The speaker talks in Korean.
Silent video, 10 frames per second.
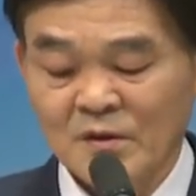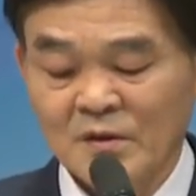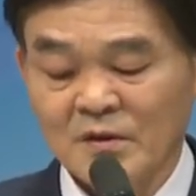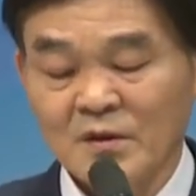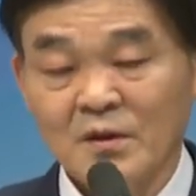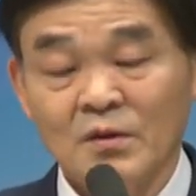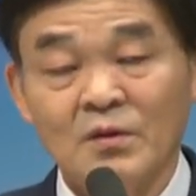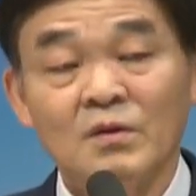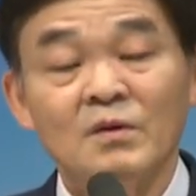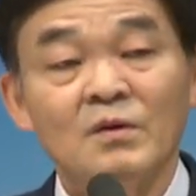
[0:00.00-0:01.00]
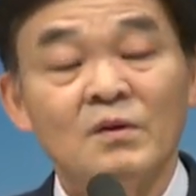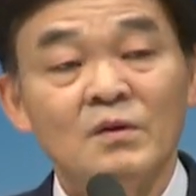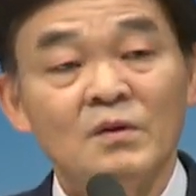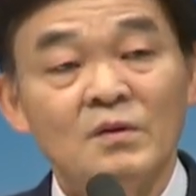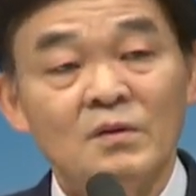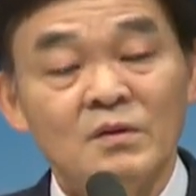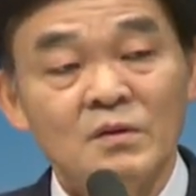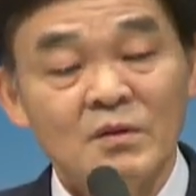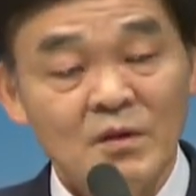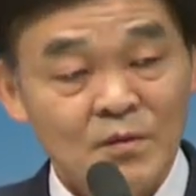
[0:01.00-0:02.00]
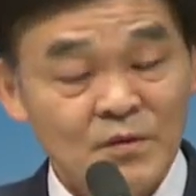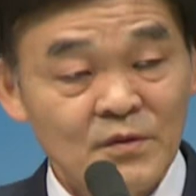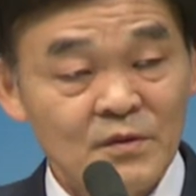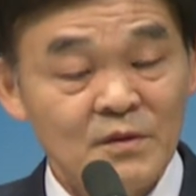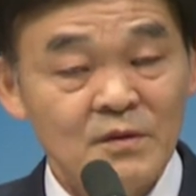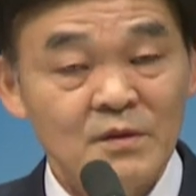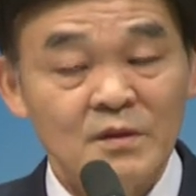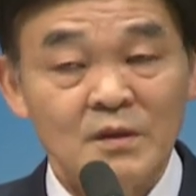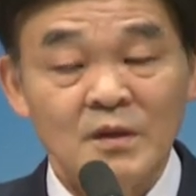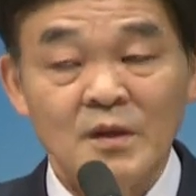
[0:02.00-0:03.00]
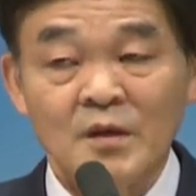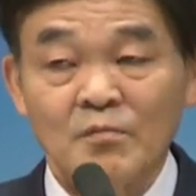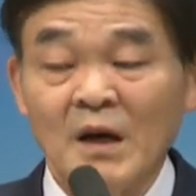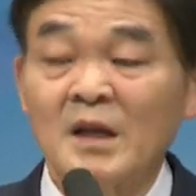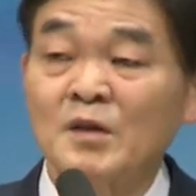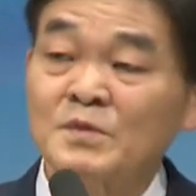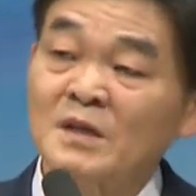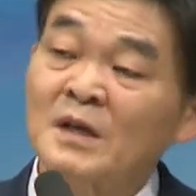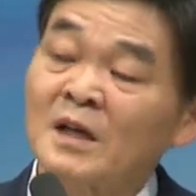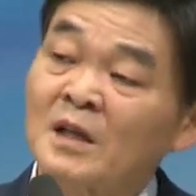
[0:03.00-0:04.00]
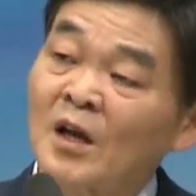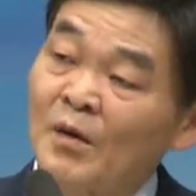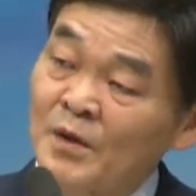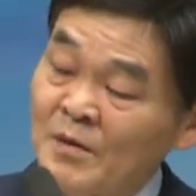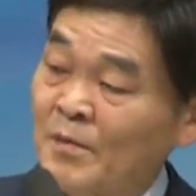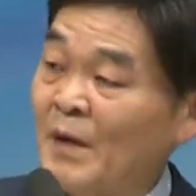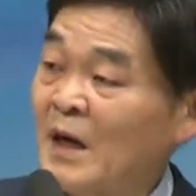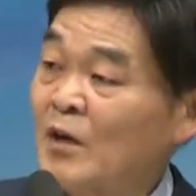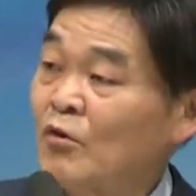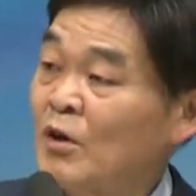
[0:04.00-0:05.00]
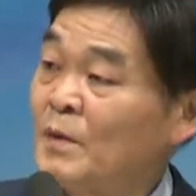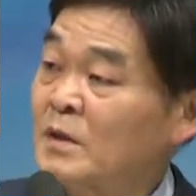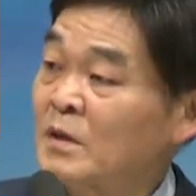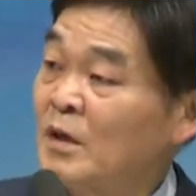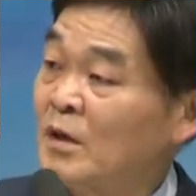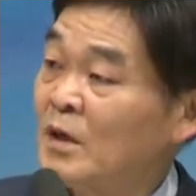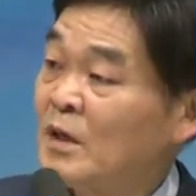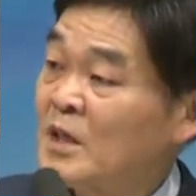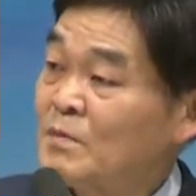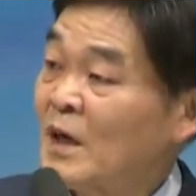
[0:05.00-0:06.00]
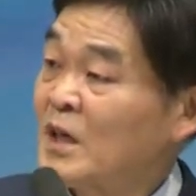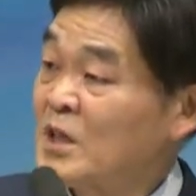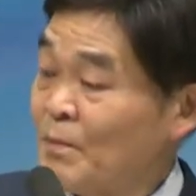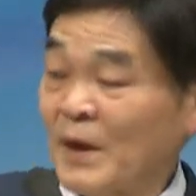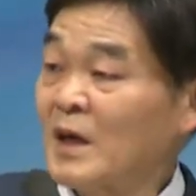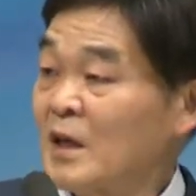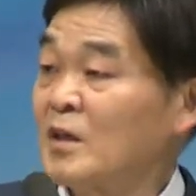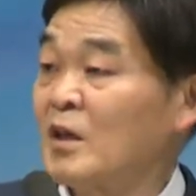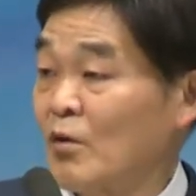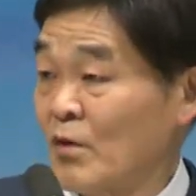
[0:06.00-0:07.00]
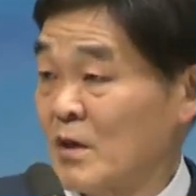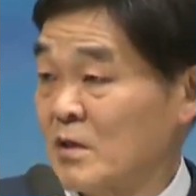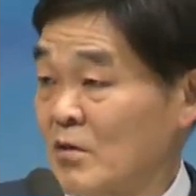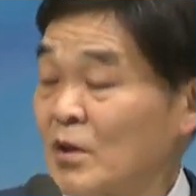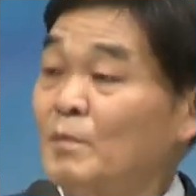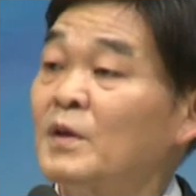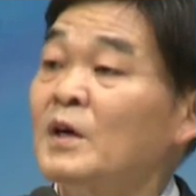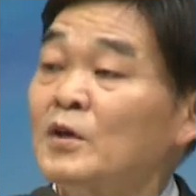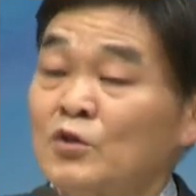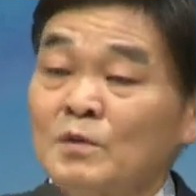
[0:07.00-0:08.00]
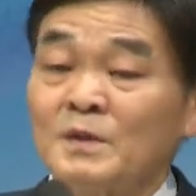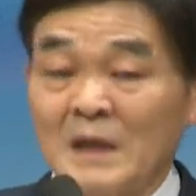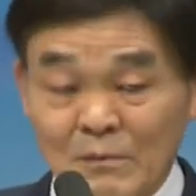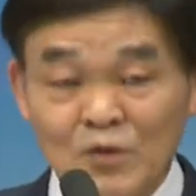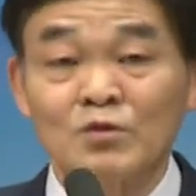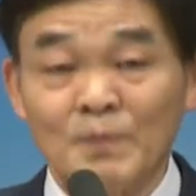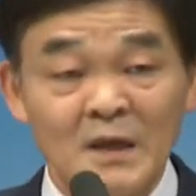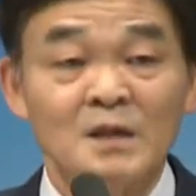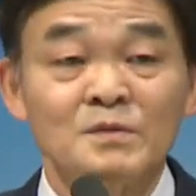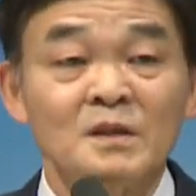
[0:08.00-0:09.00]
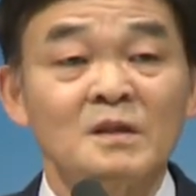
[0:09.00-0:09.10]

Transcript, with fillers: 근데요, 여러분 만일 직장에 내려버리면 마귀 꼬임에서 십자가 실패가 되는데 내려오겠어요. 그러면 주님이 참을 수밖에 없어.